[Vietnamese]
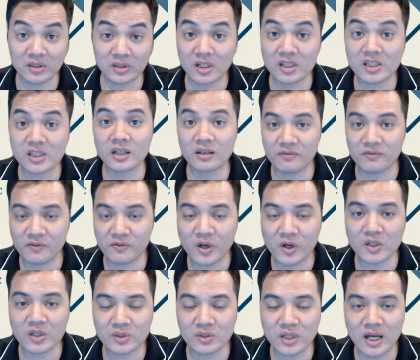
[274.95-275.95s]
Dựa trên cái
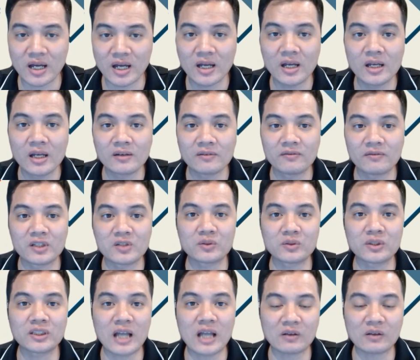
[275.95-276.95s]
voice của chúng ta, và
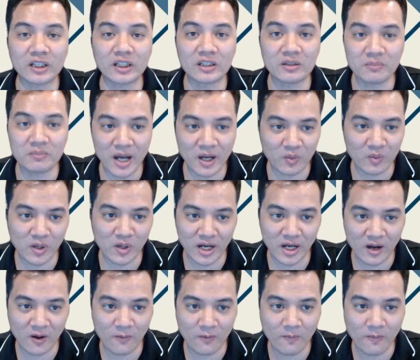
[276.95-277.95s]
chúng ta tạo thành những bài quảng
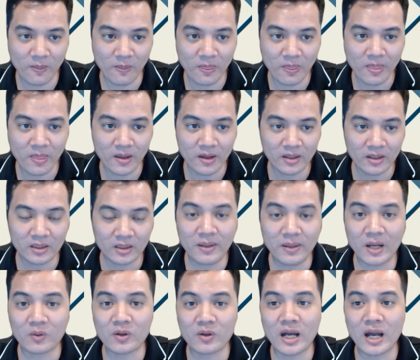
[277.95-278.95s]
cáo. Thì
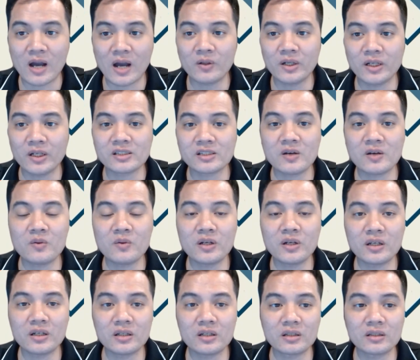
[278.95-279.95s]
bài quảng cáo ở đây sau
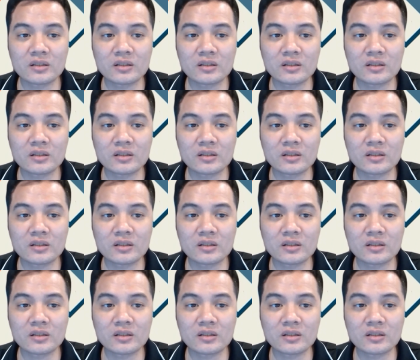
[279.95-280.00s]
